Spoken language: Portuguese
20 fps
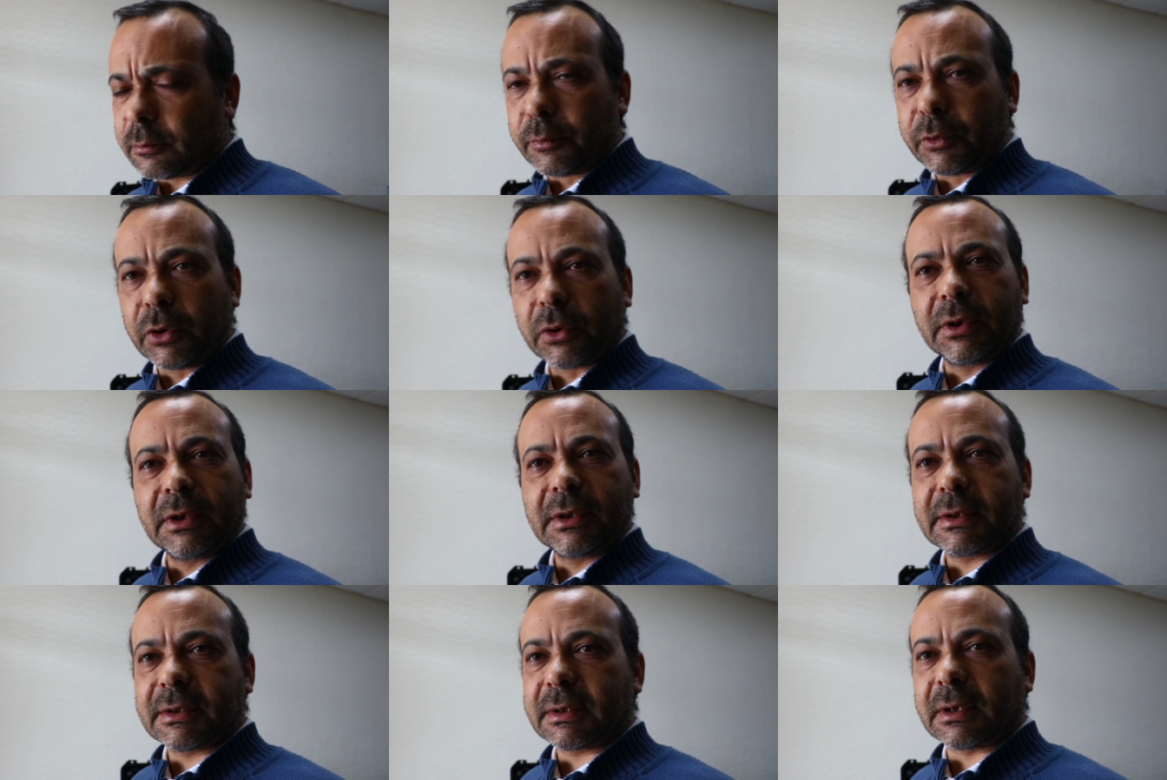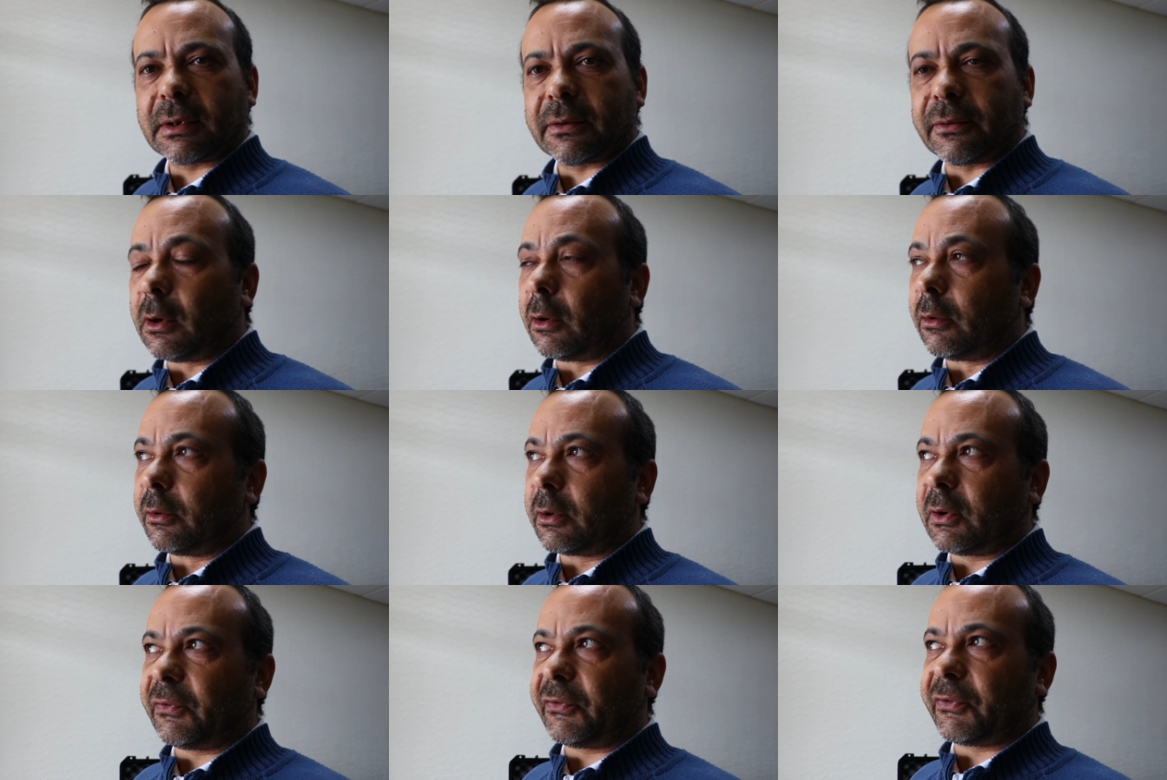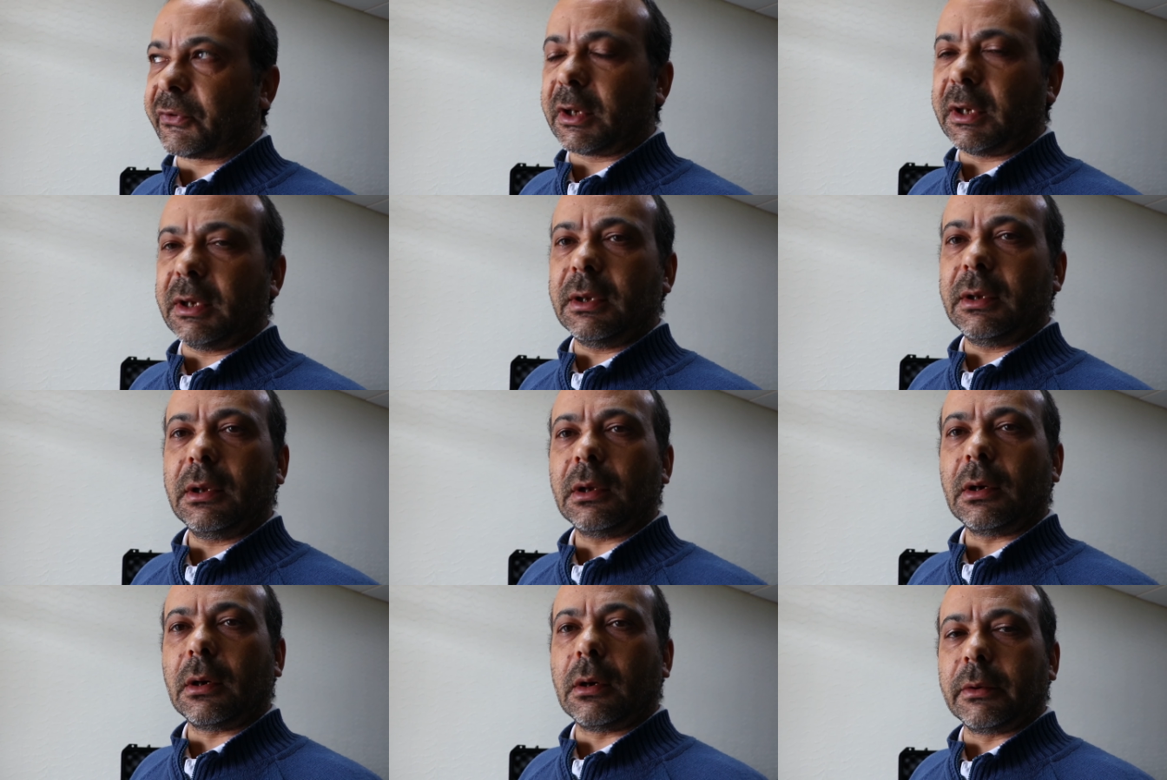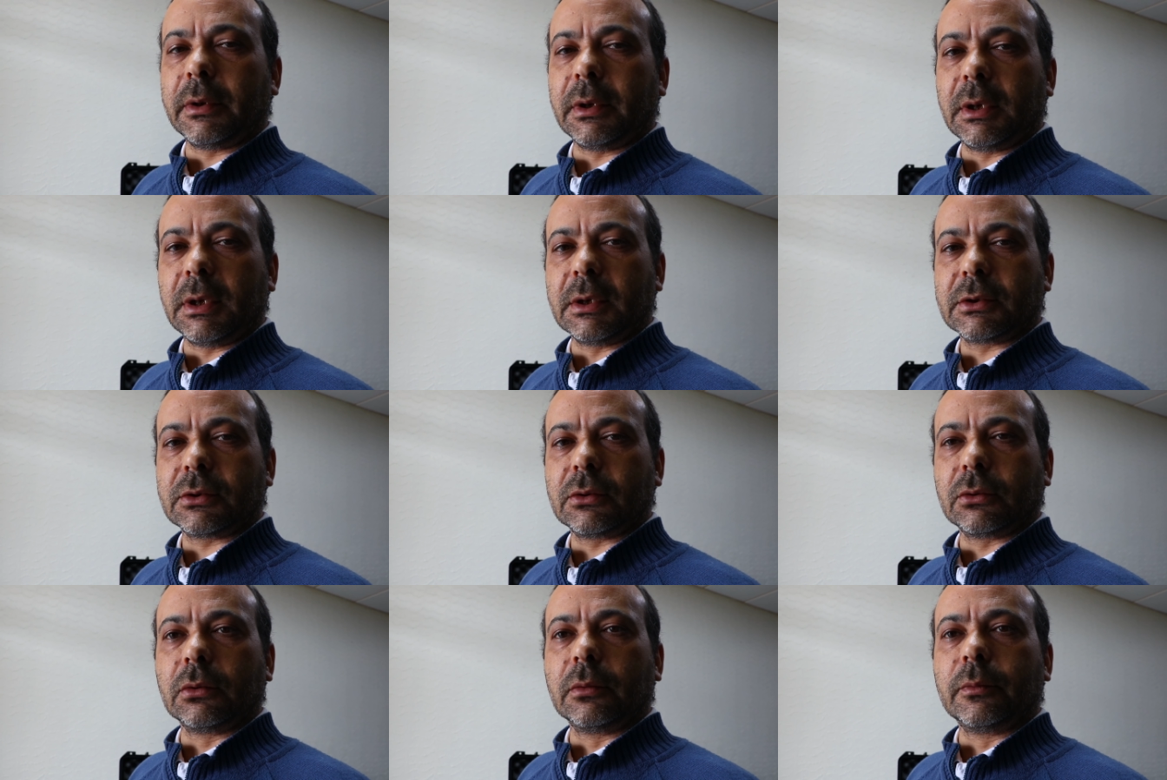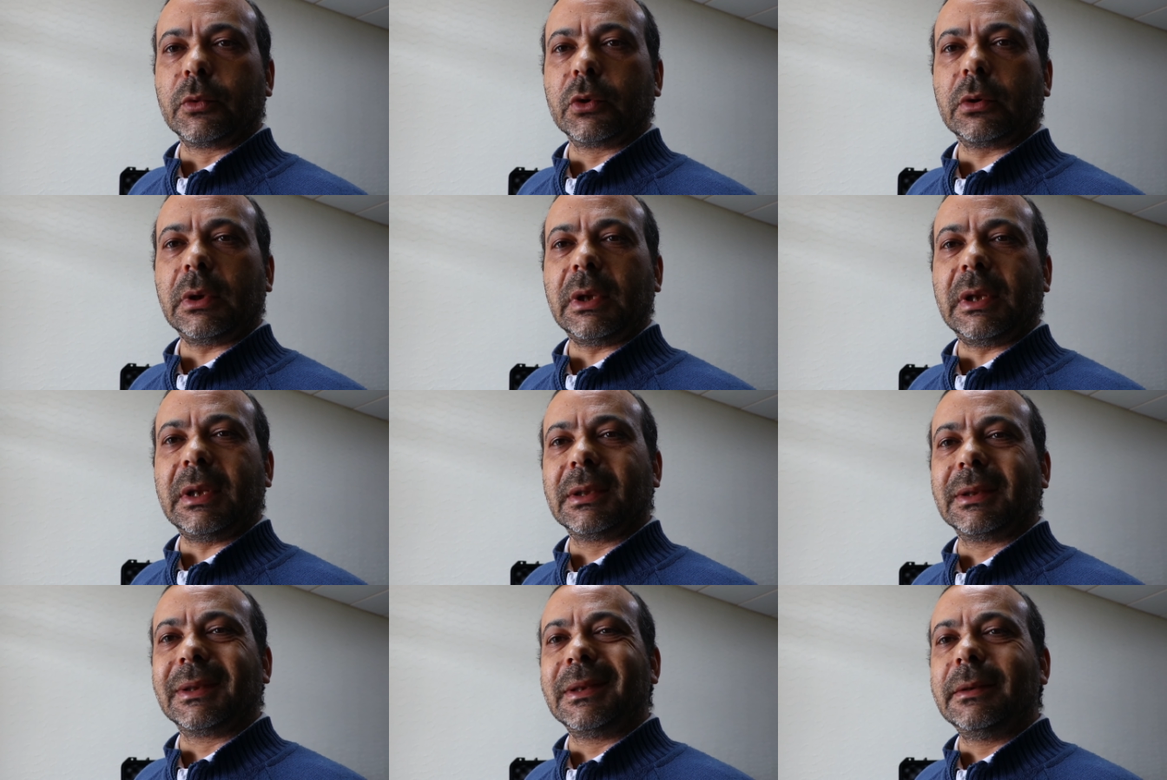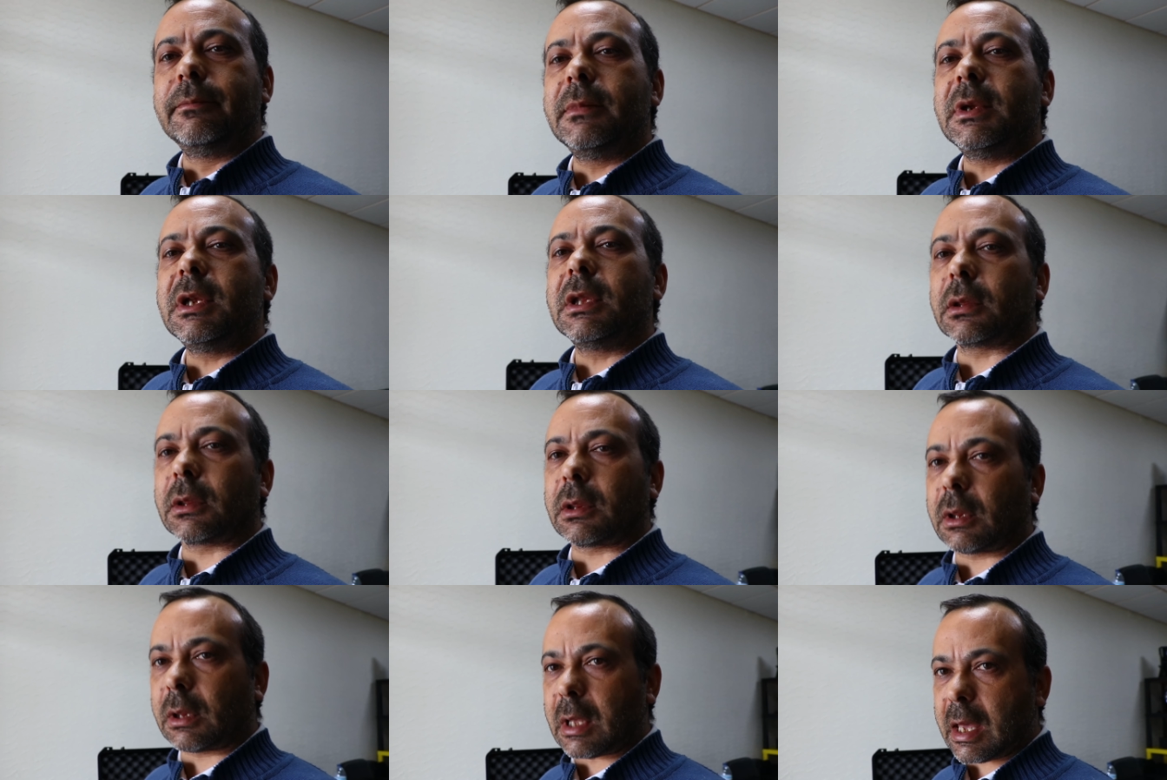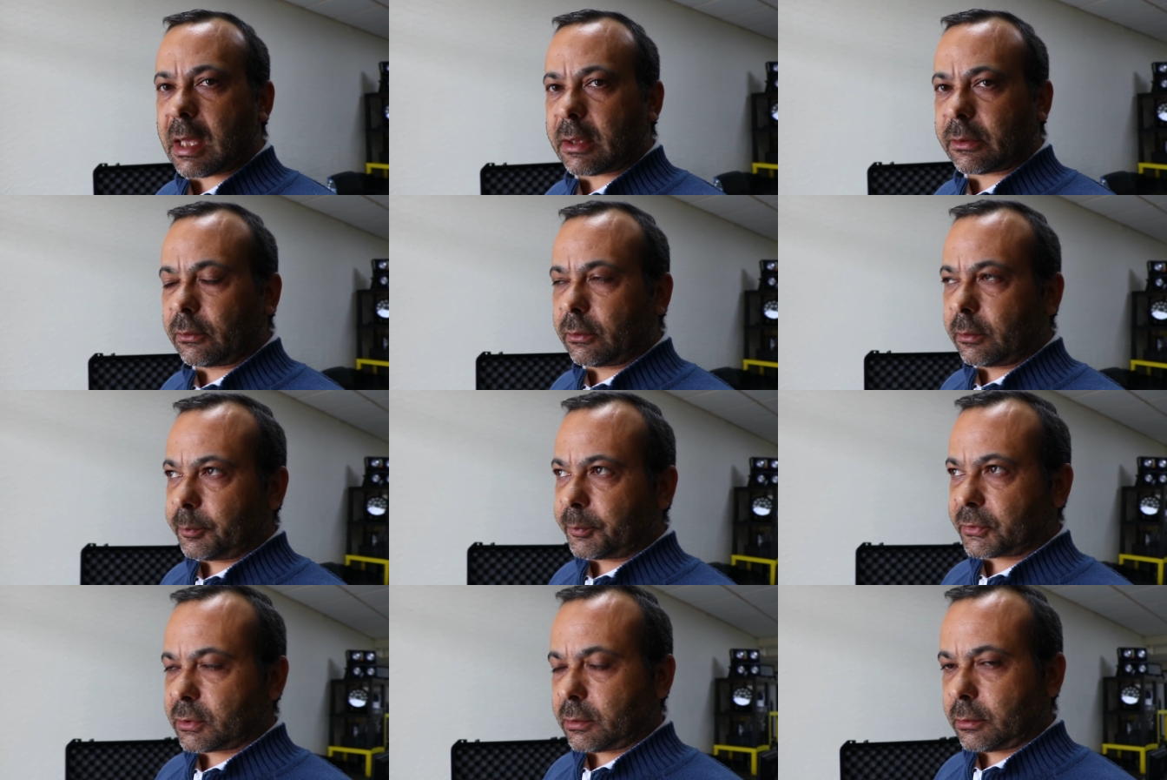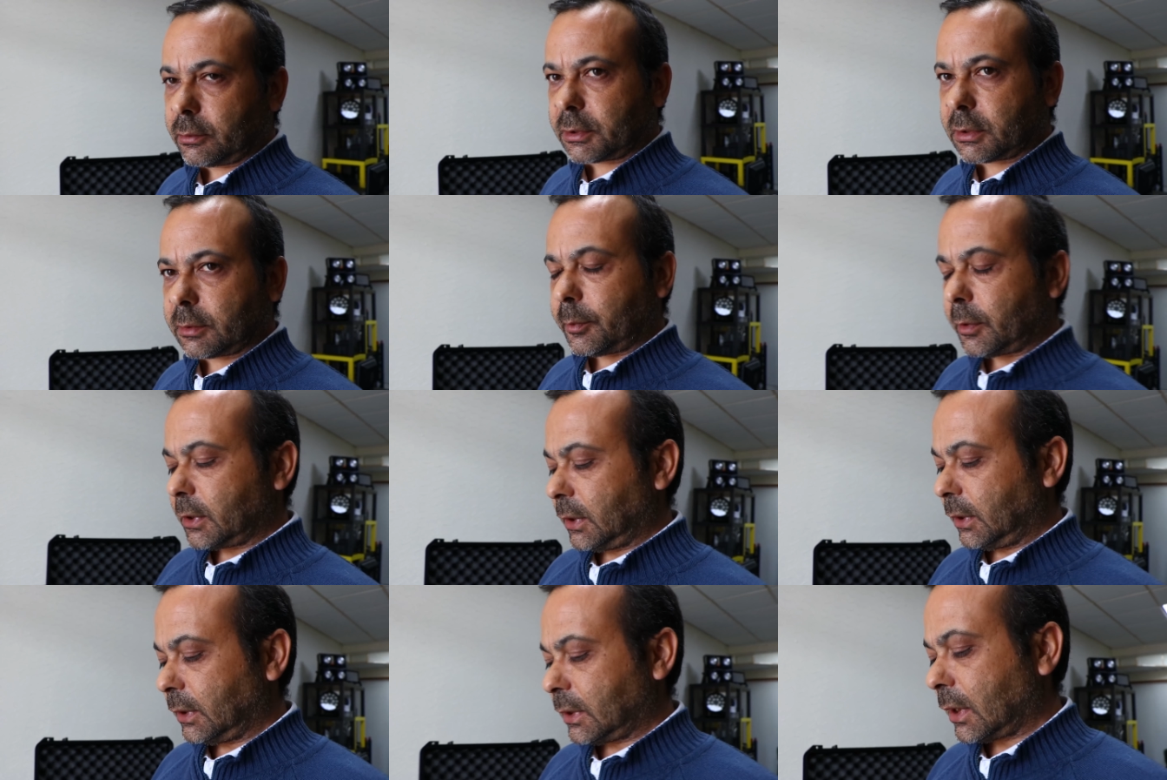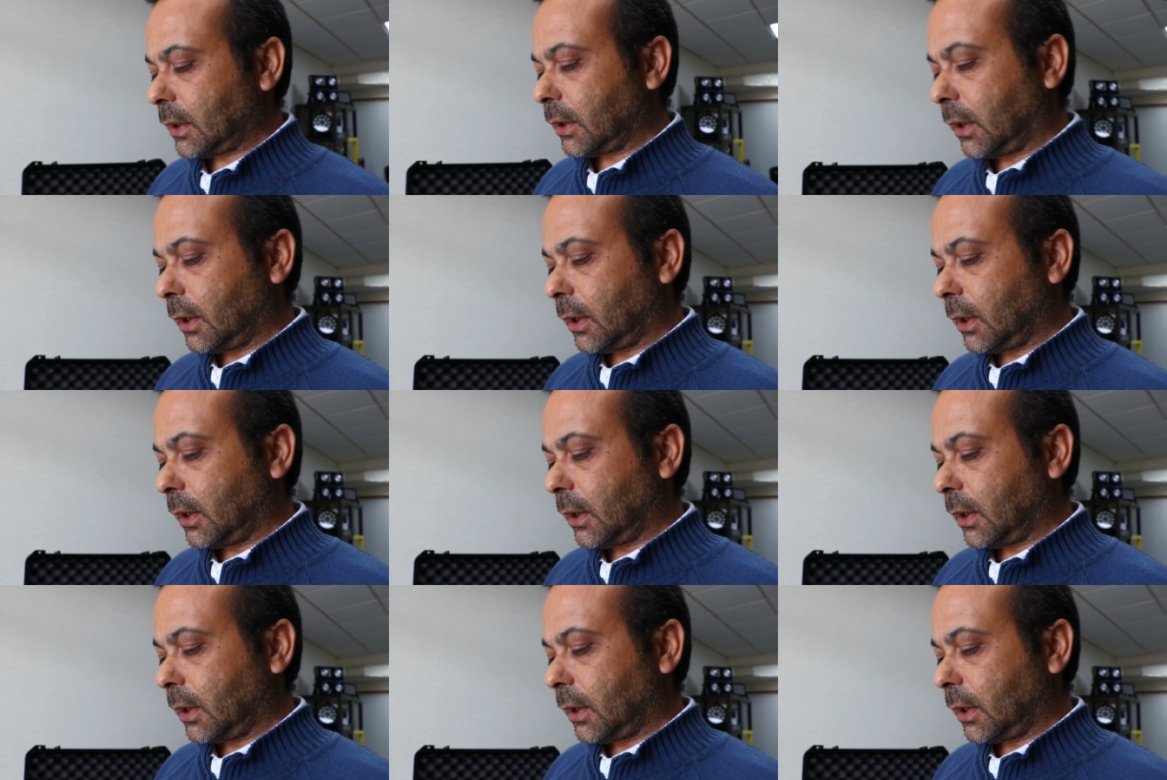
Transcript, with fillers: como eu disse ou referi ao início, um número ilimitado de pessoas que podem estar